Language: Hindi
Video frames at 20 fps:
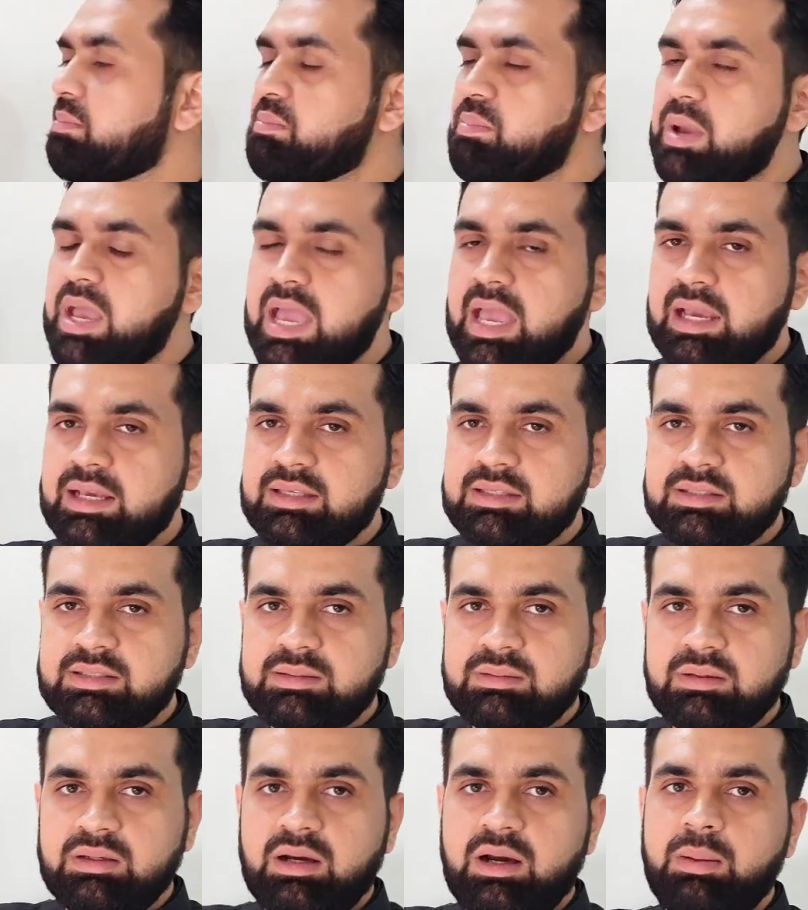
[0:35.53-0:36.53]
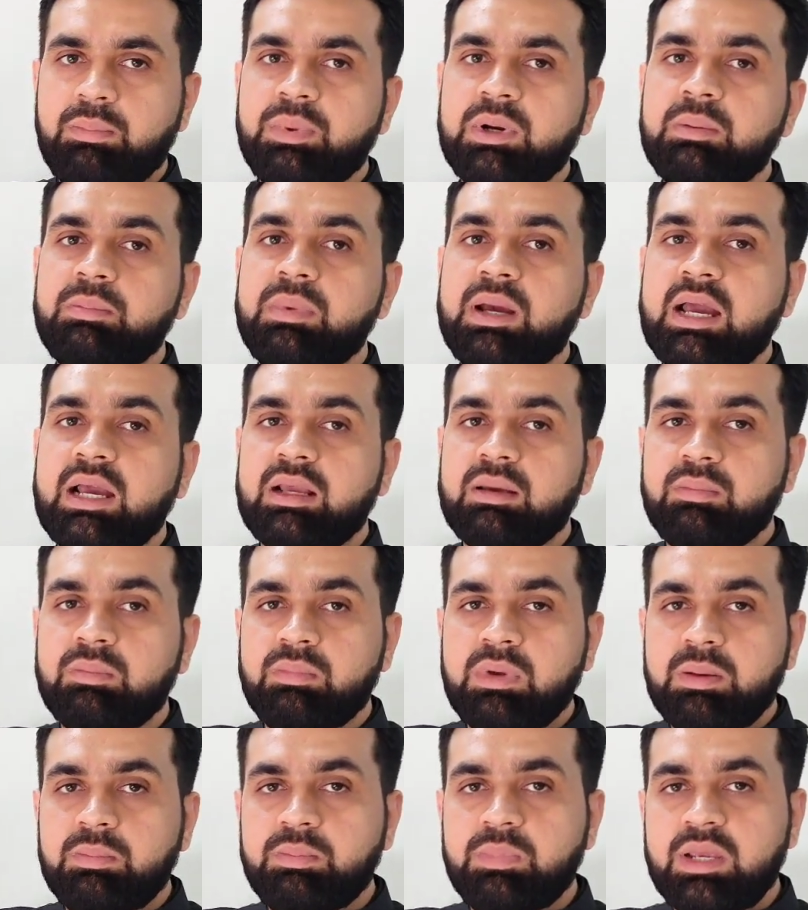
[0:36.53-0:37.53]
बैक्स अपर बैक
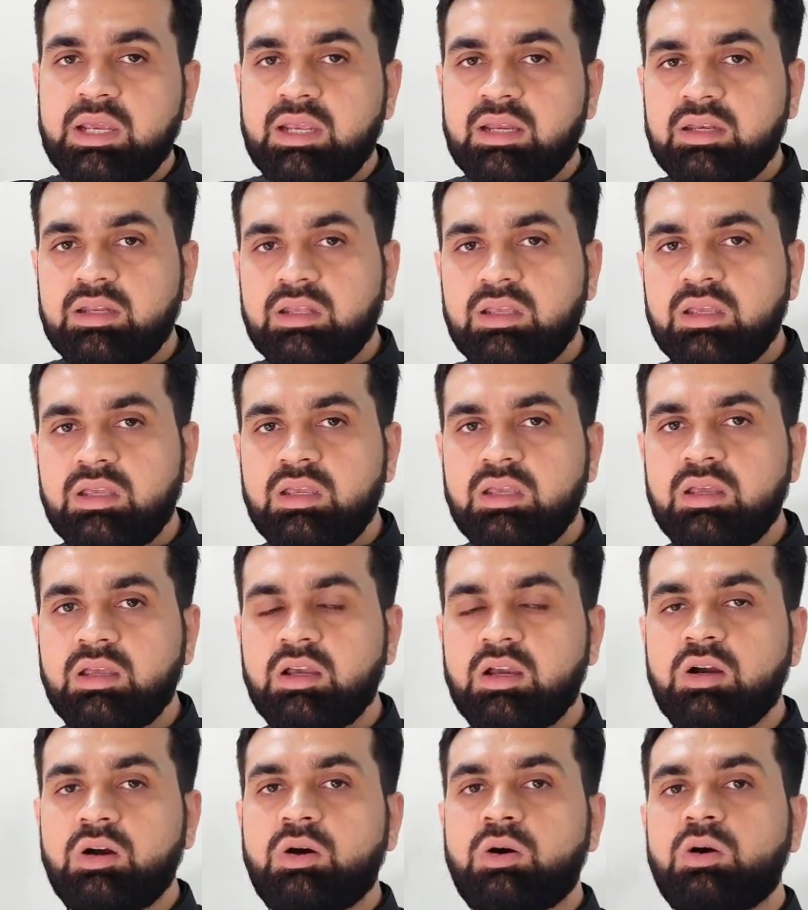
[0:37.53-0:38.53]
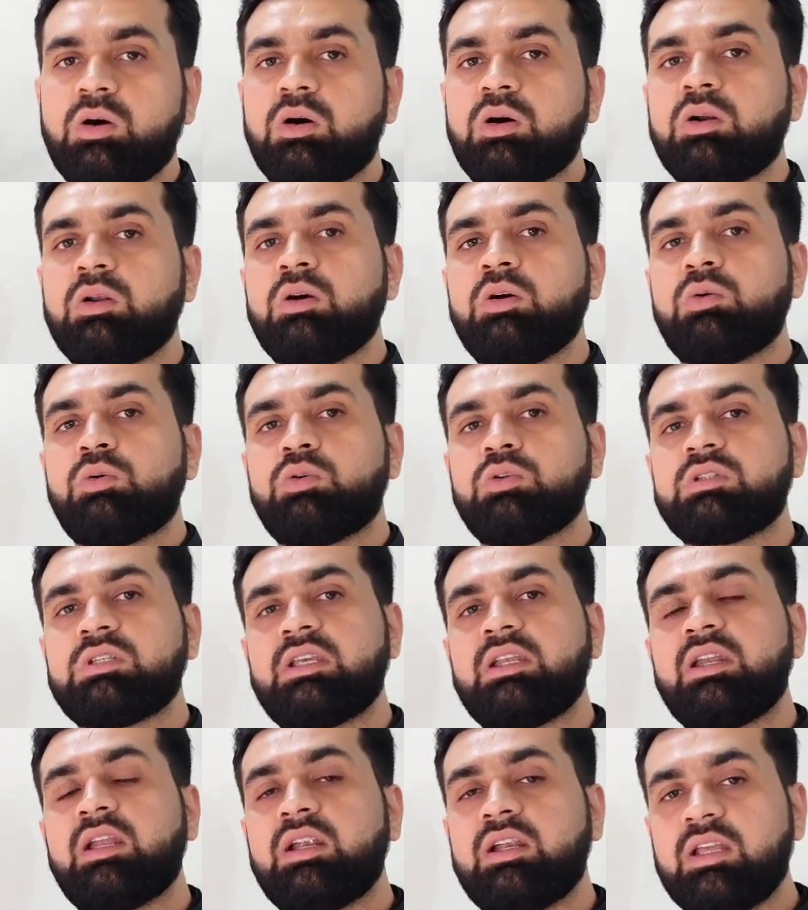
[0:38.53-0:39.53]
में पेन की और उसकी
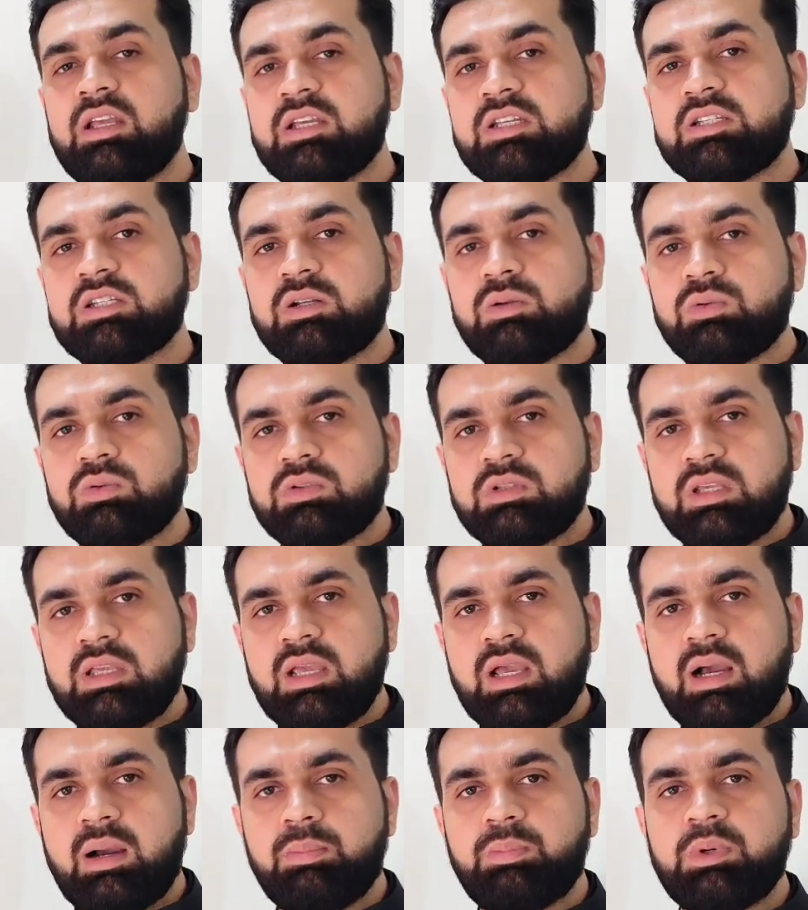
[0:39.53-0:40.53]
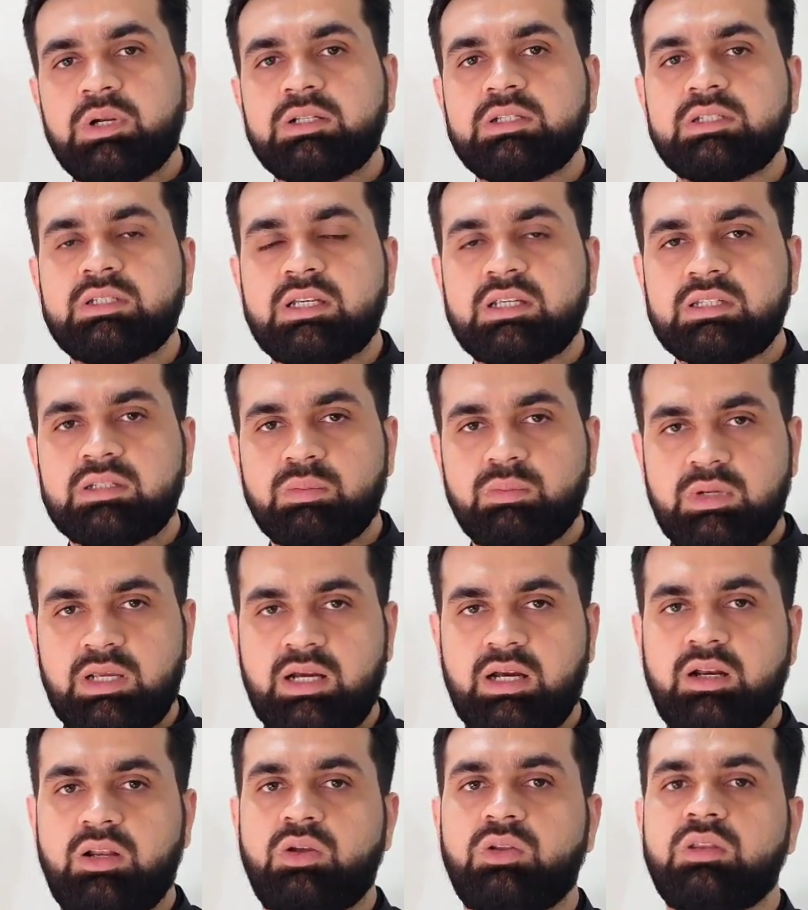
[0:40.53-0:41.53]
रेडिएशन उसकी अपर चेस्ट में आ
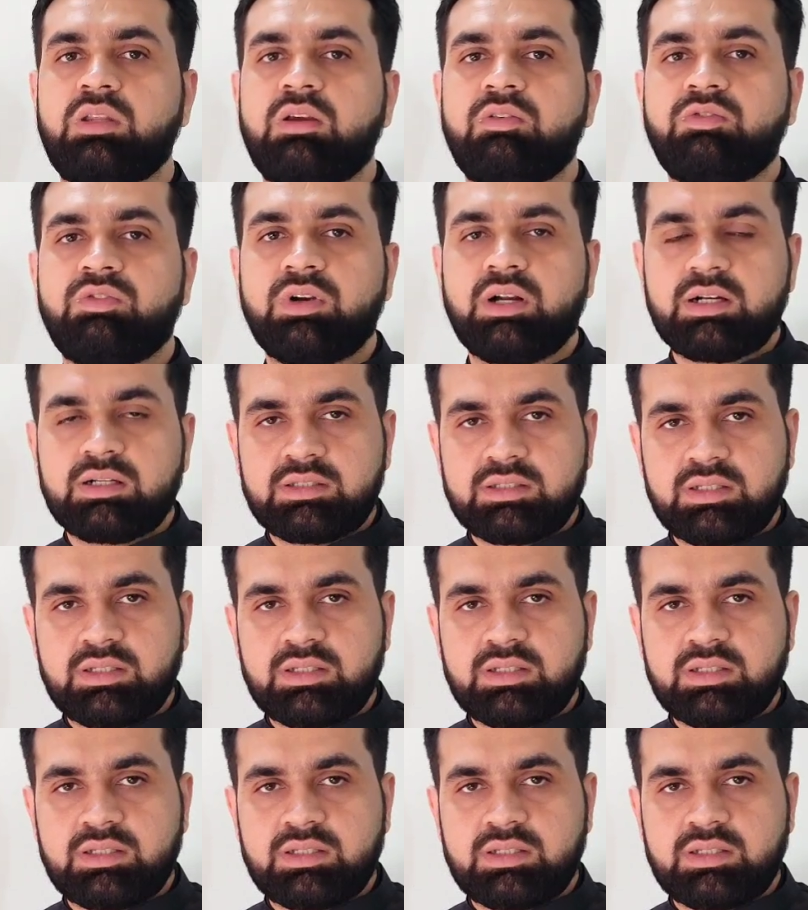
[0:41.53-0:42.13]
रही होती है फ्रंट